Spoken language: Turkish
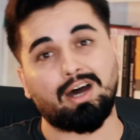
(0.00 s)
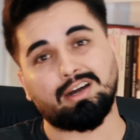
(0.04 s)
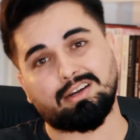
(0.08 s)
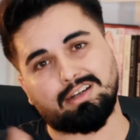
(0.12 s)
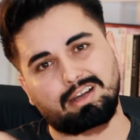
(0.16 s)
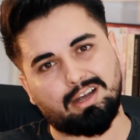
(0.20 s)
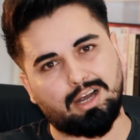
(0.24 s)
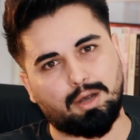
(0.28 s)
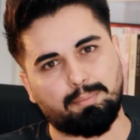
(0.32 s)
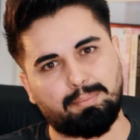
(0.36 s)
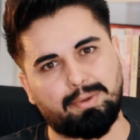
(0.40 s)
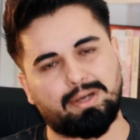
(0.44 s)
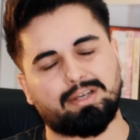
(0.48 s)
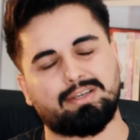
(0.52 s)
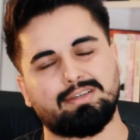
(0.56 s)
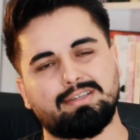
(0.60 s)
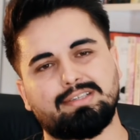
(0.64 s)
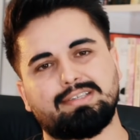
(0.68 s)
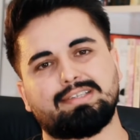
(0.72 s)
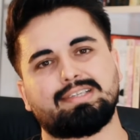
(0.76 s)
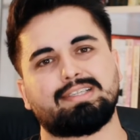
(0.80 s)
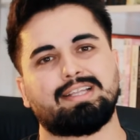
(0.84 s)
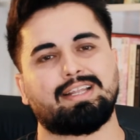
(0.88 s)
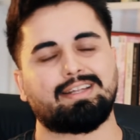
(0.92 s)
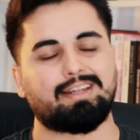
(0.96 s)
Arka kapak
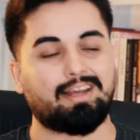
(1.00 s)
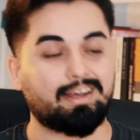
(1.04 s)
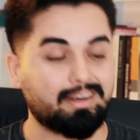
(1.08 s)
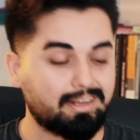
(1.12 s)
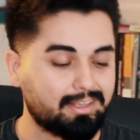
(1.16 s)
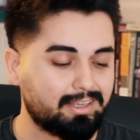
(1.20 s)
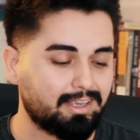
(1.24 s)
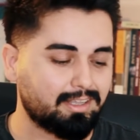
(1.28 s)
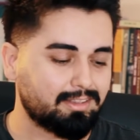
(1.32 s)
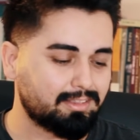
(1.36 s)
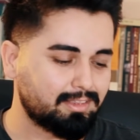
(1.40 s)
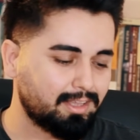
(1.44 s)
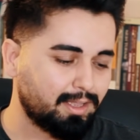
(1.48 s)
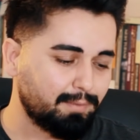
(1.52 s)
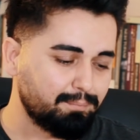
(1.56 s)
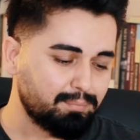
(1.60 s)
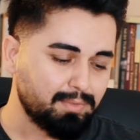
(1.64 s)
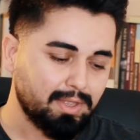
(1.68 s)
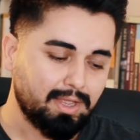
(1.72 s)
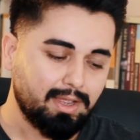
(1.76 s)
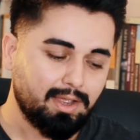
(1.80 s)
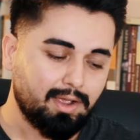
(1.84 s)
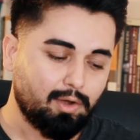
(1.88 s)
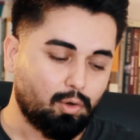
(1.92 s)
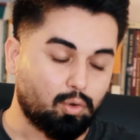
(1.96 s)
yazısından hareketle